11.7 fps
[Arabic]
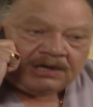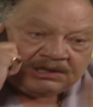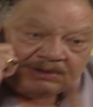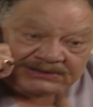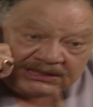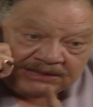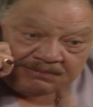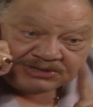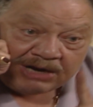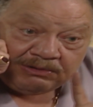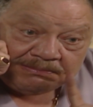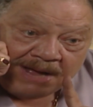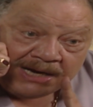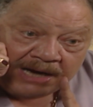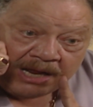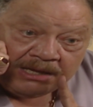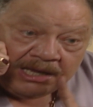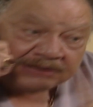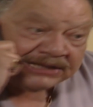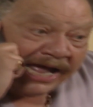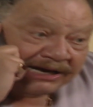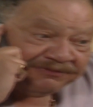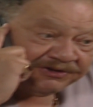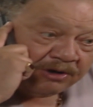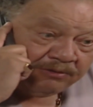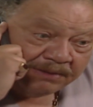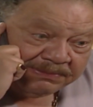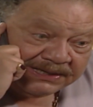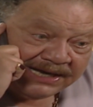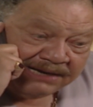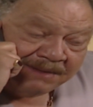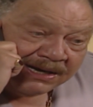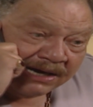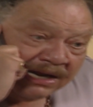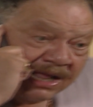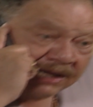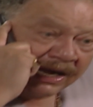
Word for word: الواد ده مش اول مره انت عارف ان هو بالليل مره